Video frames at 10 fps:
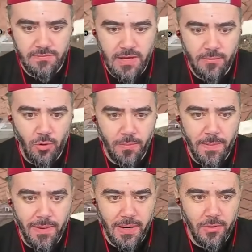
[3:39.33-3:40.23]
var mı yok mu
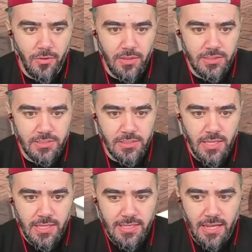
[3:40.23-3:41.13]
hep beraber göreceğiz.
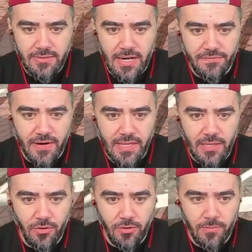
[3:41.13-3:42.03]
Yan tarafına
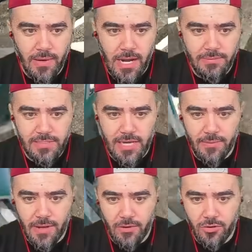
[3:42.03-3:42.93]
geliyorum. Abi selam
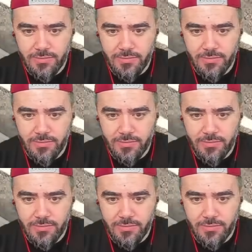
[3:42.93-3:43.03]
aleyküm.